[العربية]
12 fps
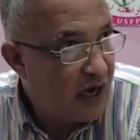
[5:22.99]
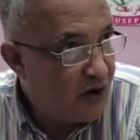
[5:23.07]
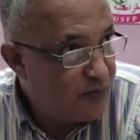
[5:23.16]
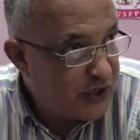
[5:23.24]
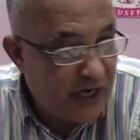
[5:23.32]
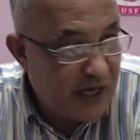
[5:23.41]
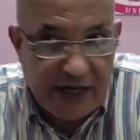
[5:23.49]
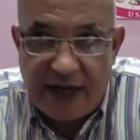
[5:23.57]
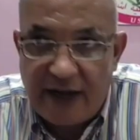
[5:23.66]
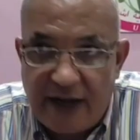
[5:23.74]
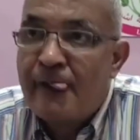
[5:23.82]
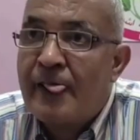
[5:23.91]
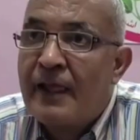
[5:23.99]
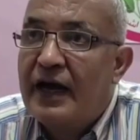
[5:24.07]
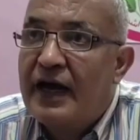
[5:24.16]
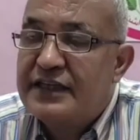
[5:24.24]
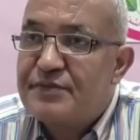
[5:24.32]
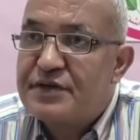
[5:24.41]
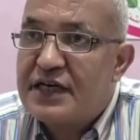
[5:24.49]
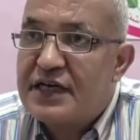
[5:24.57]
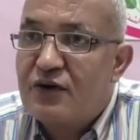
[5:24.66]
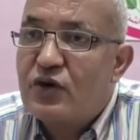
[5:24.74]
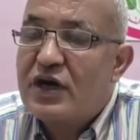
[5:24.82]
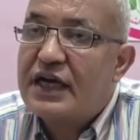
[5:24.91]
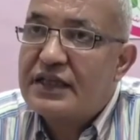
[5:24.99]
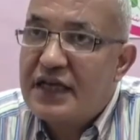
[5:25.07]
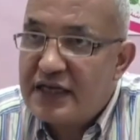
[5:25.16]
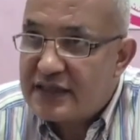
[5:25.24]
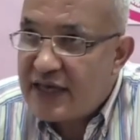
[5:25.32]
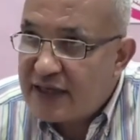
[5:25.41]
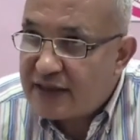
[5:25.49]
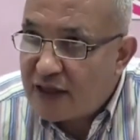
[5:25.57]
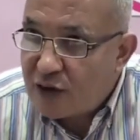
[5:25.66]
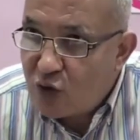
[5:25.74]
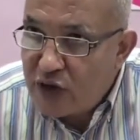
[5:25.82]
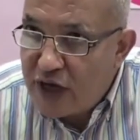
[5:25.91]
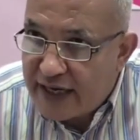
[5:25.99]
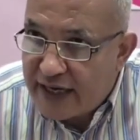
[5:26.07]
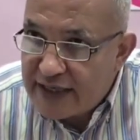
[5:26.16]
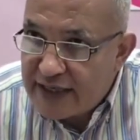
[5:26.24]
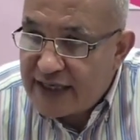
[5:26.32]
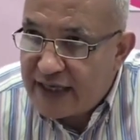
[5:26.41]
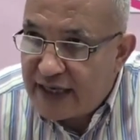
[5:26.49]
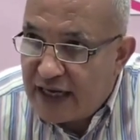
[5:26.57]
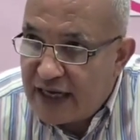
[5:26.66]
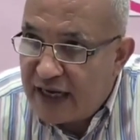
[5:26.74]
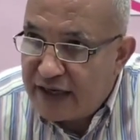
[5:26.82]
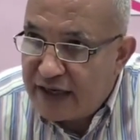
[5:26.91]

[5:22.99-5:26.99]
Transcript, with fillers: أو مشاريع هذه المسألة الأولى كذلك سيظلون حريصين على